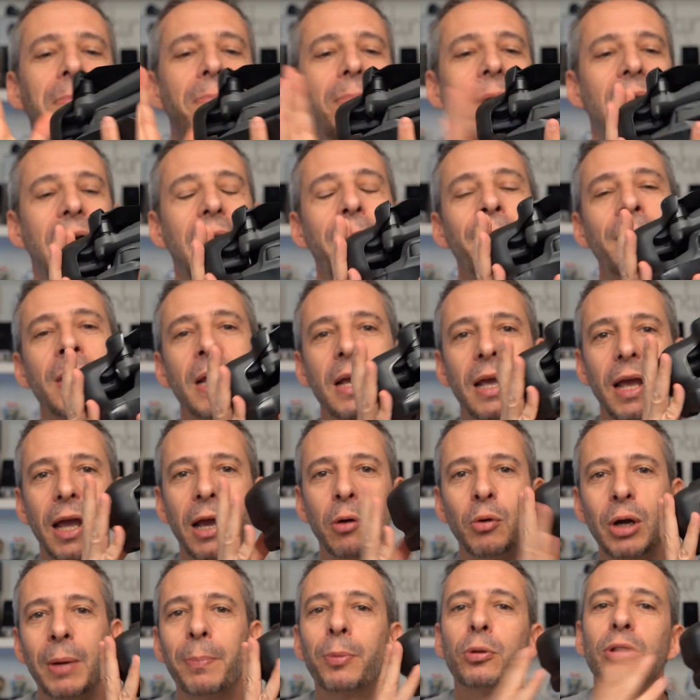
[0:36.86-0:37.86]
ma è
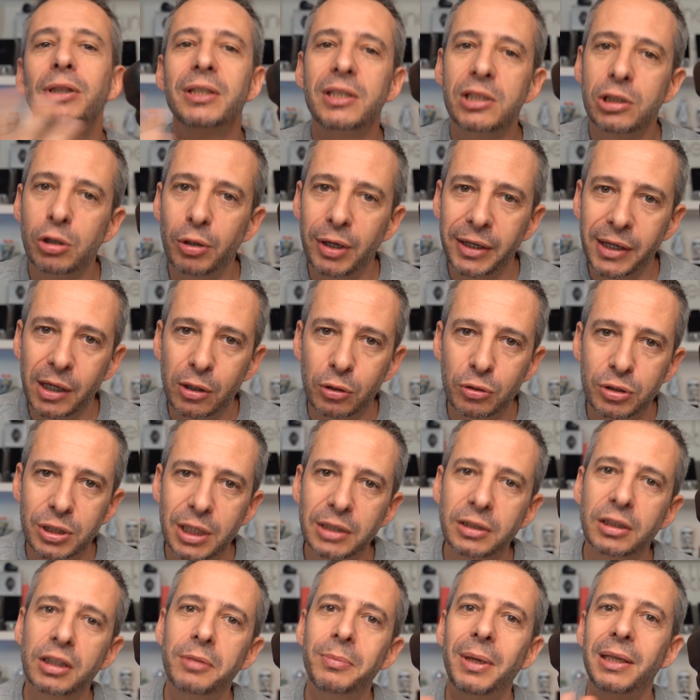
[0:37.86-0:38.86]
una protezione che
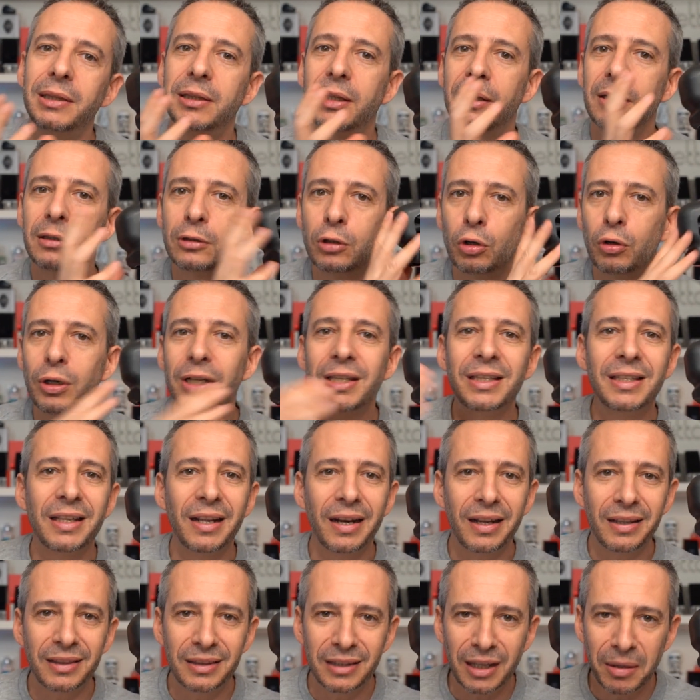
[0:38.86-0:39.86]
consente di mettere il drone
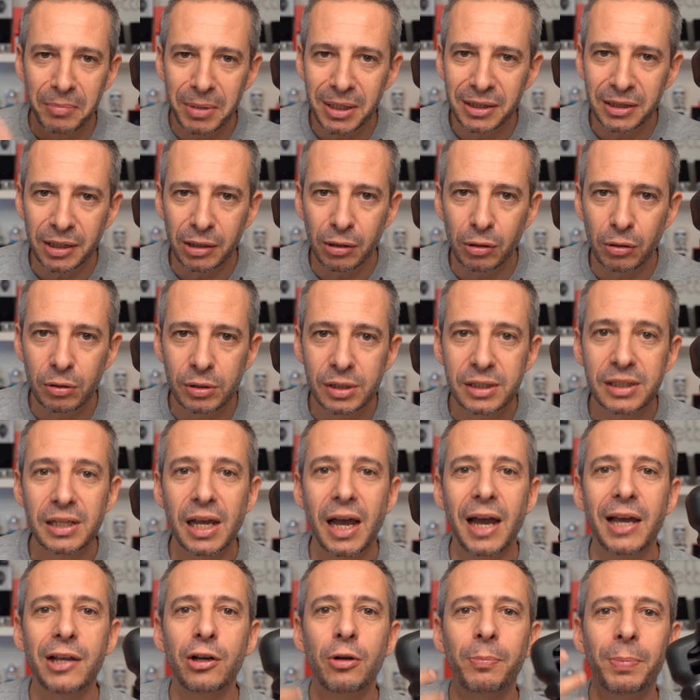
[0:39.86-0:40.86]
direttamente nello
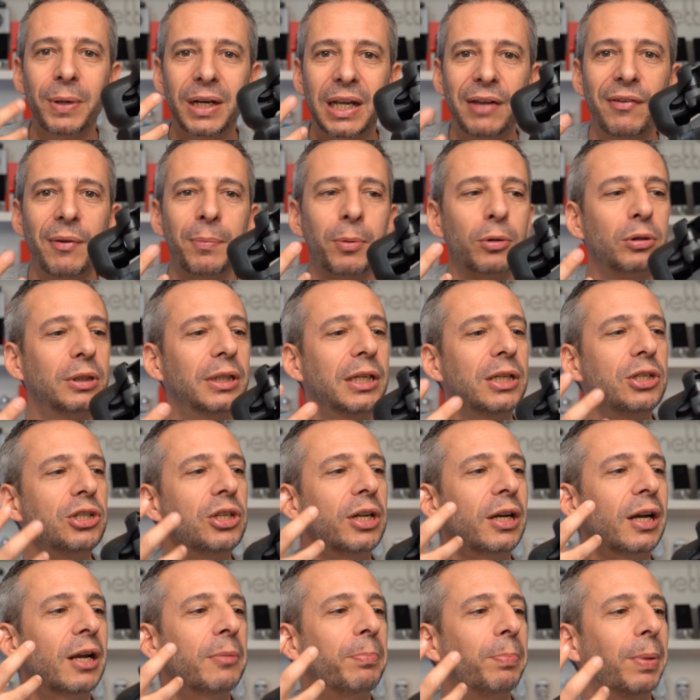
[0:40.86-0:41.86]
zaino perché va a
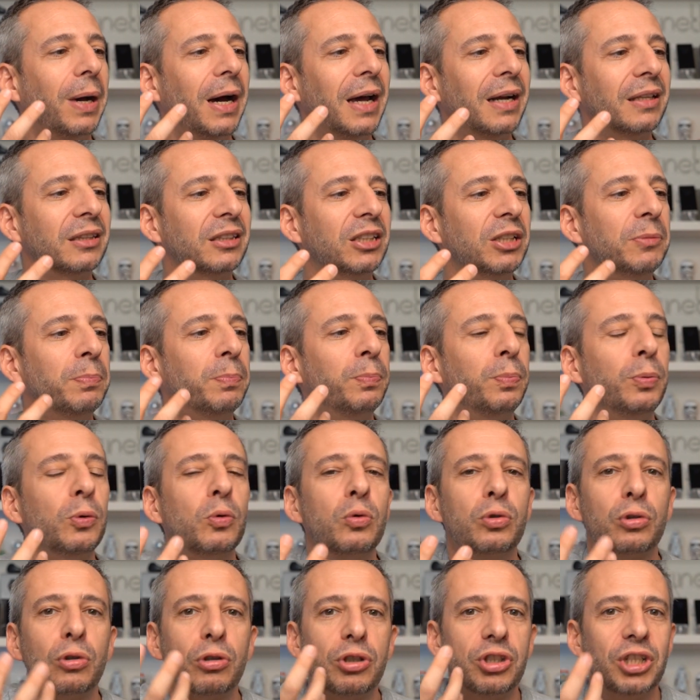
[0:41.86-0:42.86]
proteggere le parti
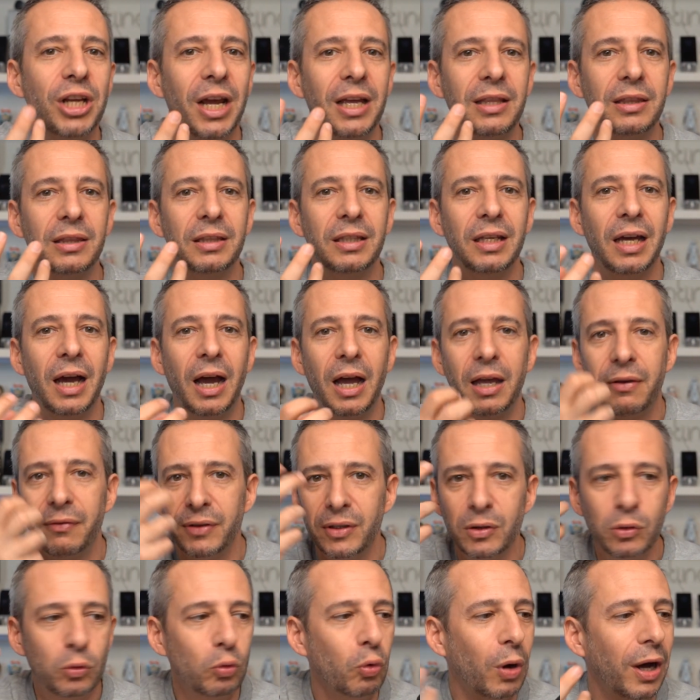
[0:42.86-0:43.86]
più soggette a
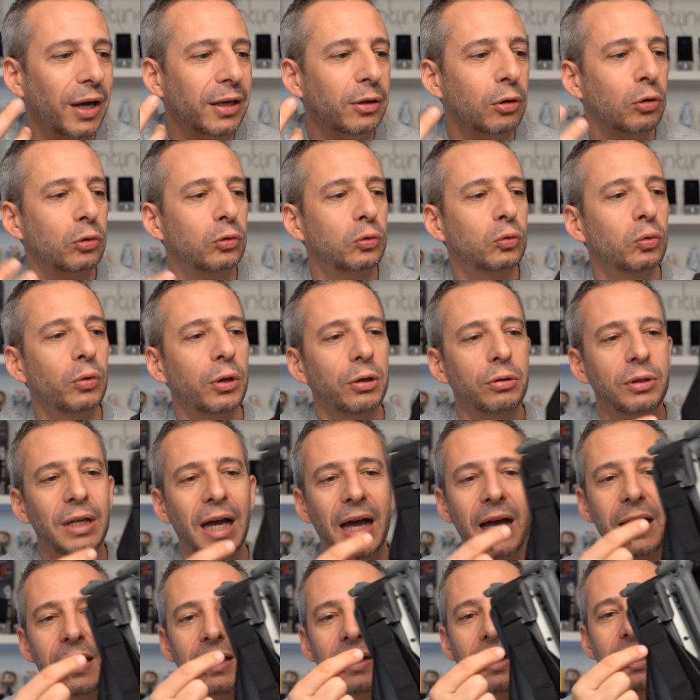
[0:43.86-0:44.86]
eventuali rotture o
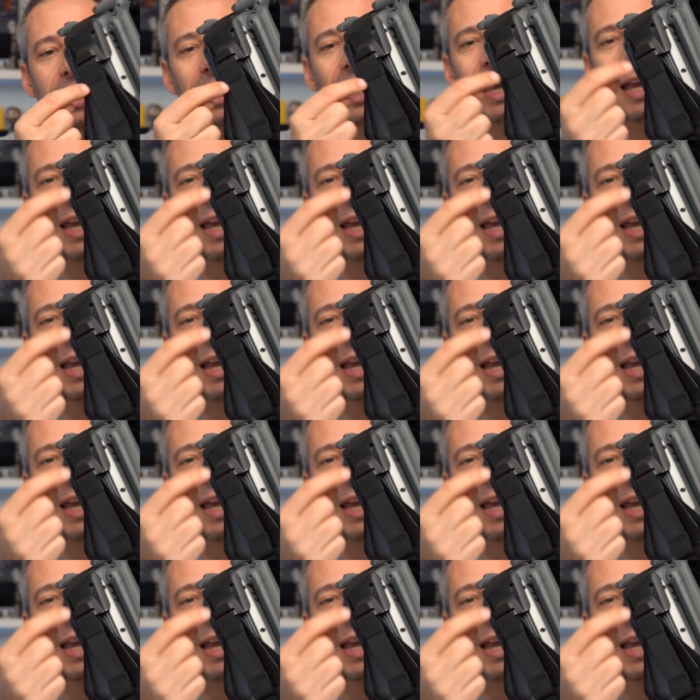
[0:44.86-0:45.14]
danni,